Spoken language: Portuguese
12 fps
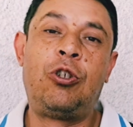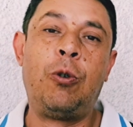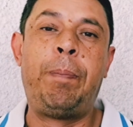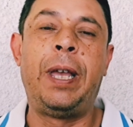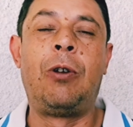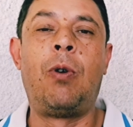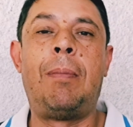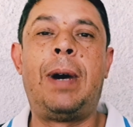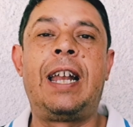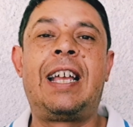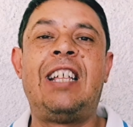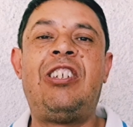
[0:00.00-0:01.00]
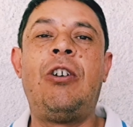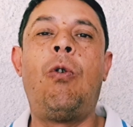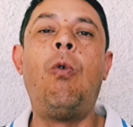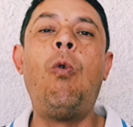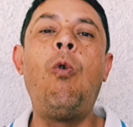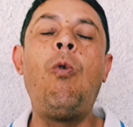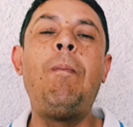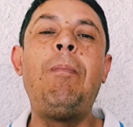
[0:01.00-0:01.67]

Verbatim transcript: superou a marca de um